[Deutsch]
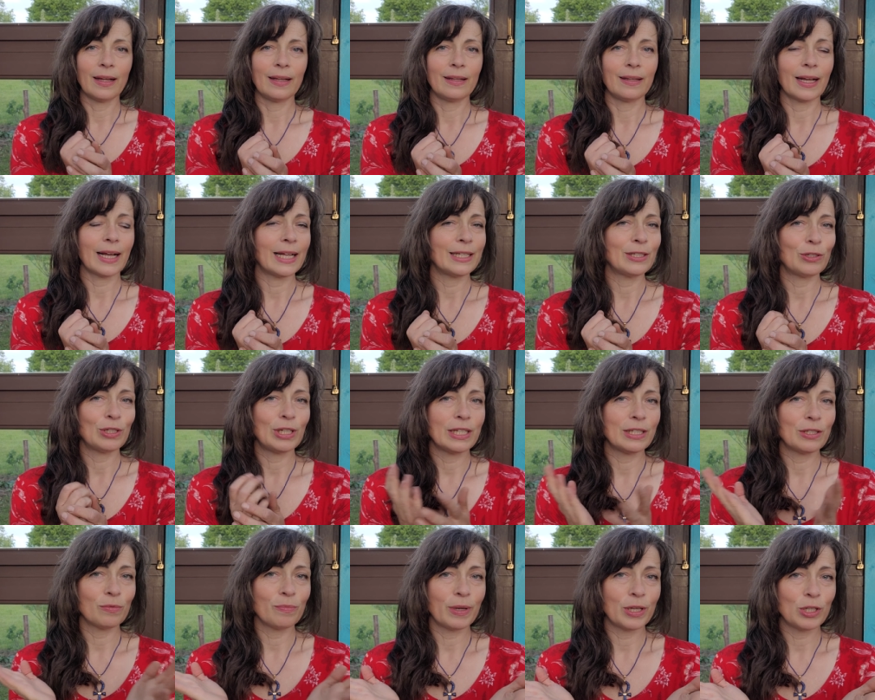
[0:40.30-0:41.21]
Da kannst du
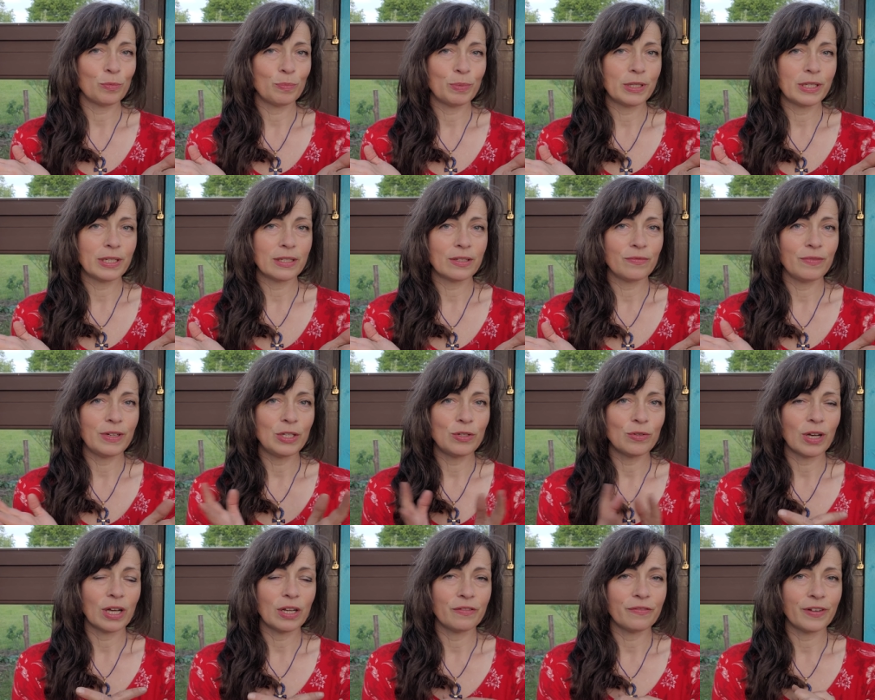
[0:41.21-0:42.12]
dann zum Beispiel das
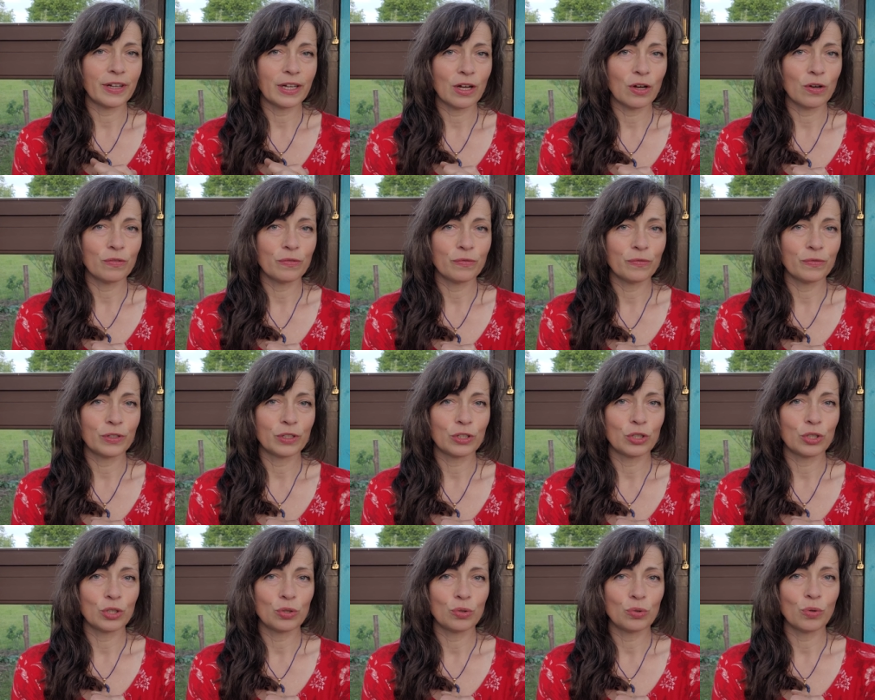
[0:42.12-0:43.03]
Video einfach auf
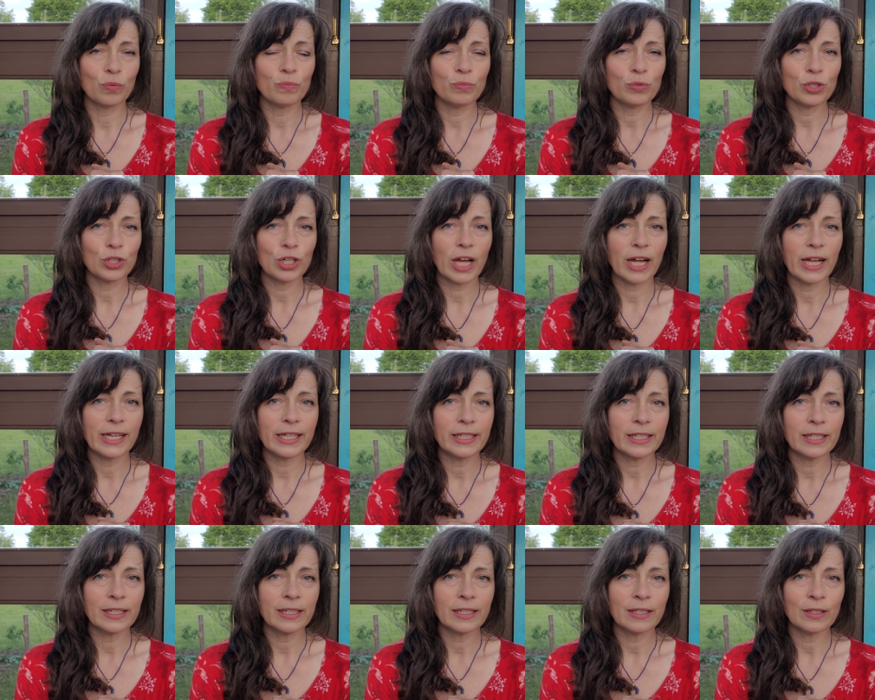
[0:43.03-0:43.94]
stumm
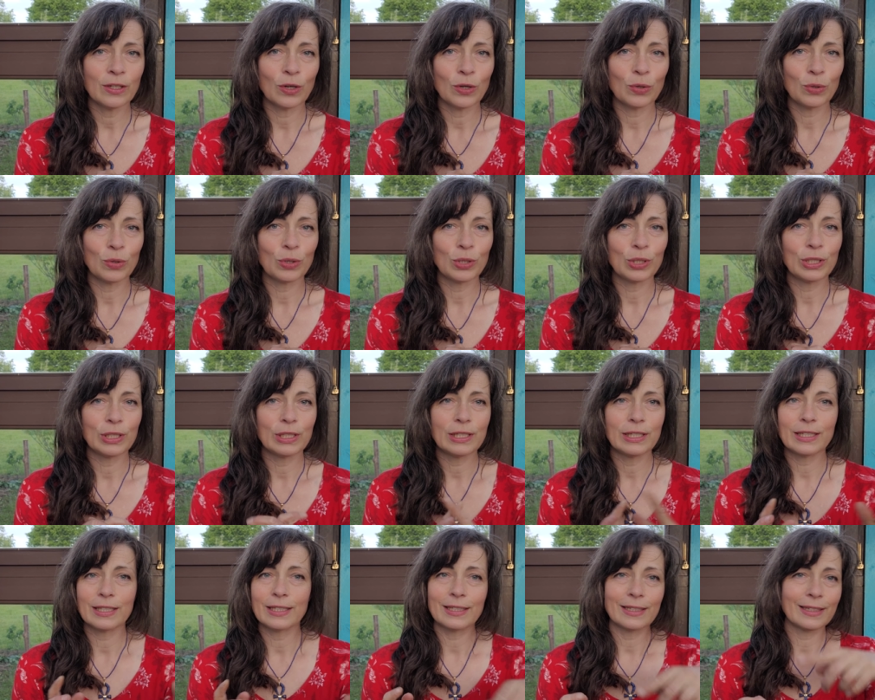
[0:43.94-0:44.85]
schalten
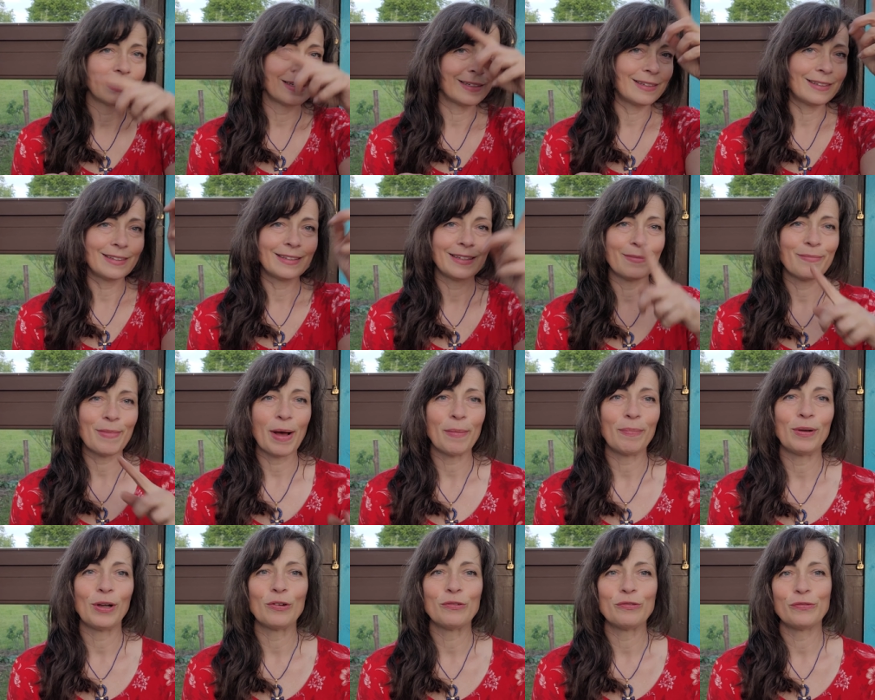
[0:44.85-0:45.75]
und äh, dem
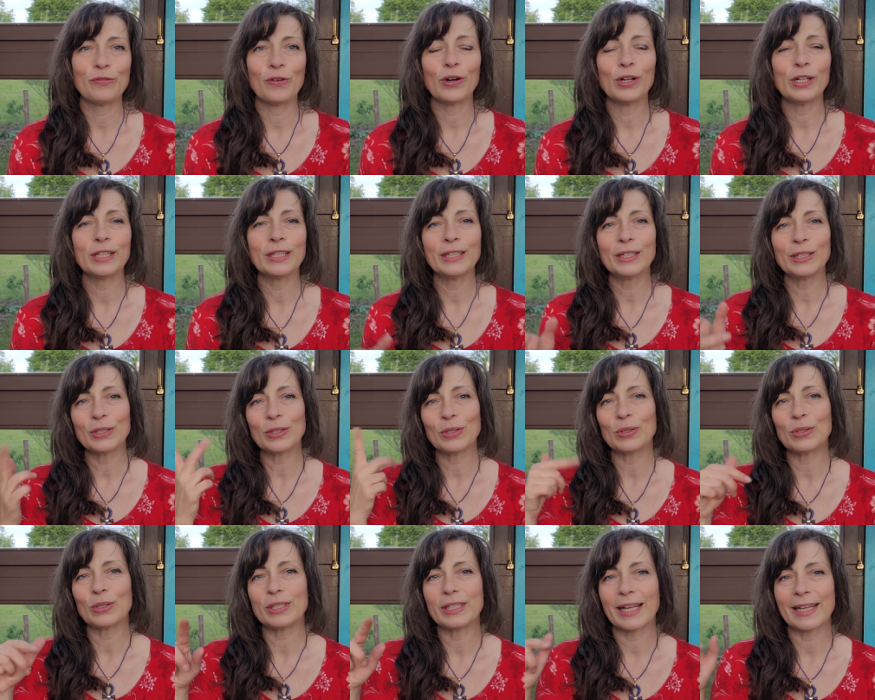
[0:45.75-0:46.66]
Ablauf folgen
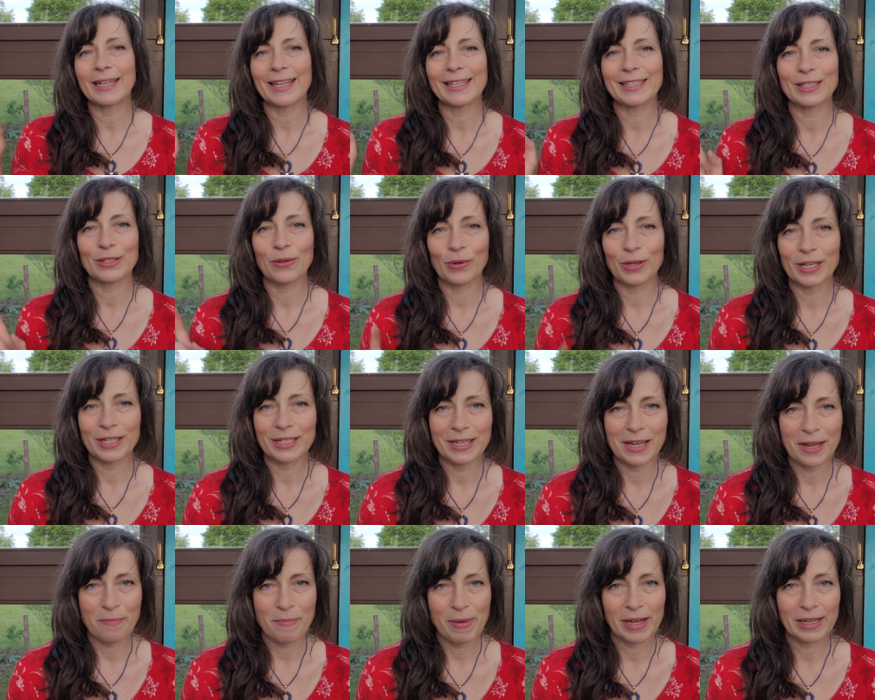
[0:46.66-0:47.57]
und dann das neue
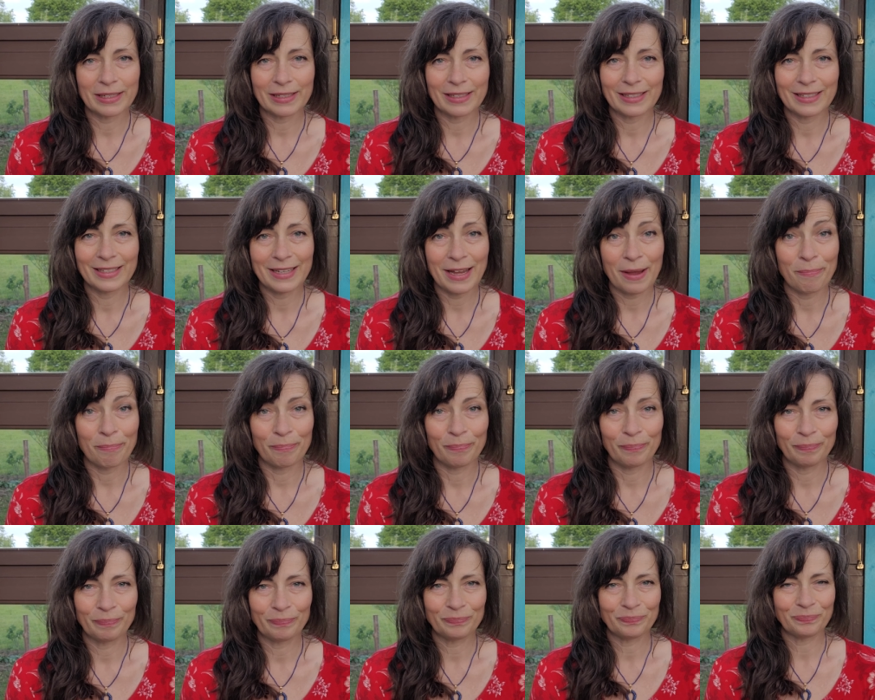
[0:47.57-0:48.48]
Thema
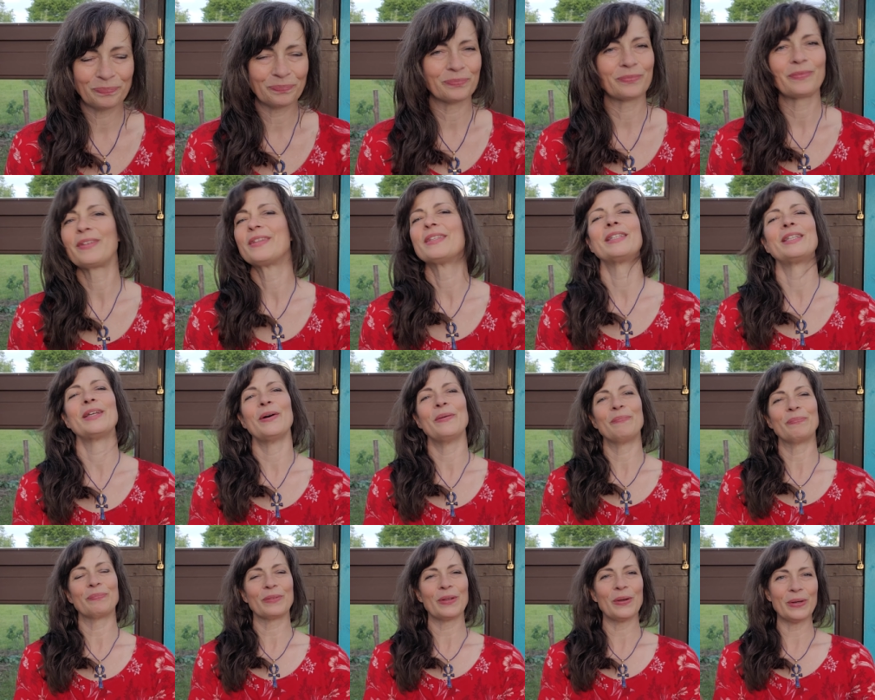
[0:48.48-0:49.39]
tappen. So,
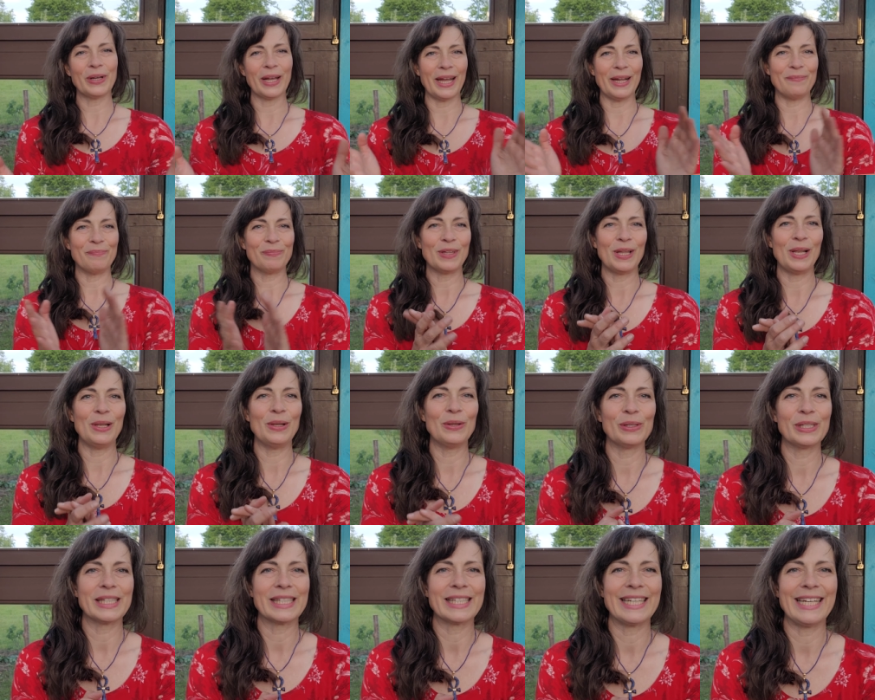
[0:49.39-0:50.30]
okay,
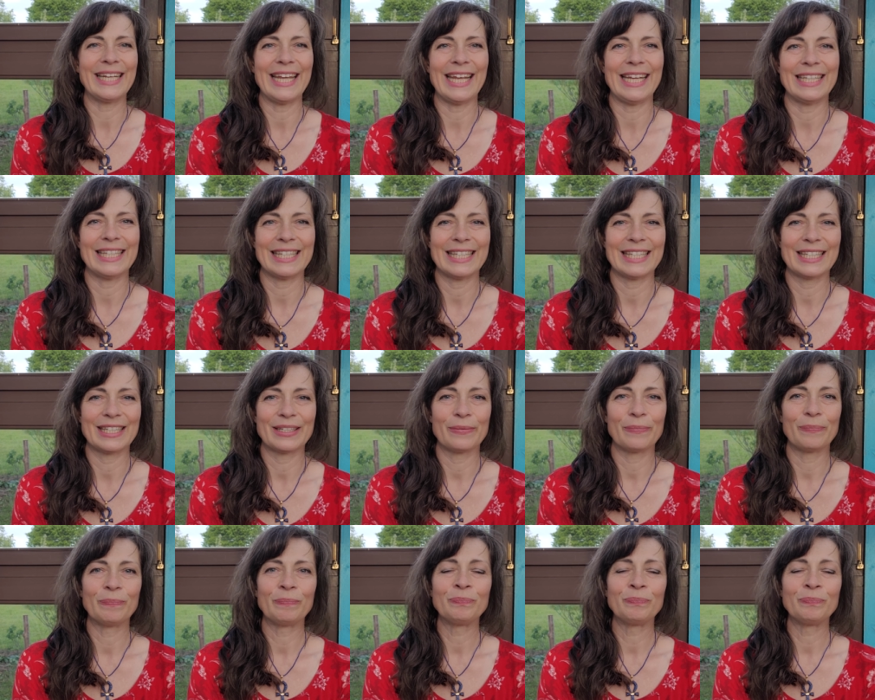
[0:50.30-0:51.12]
los geht's.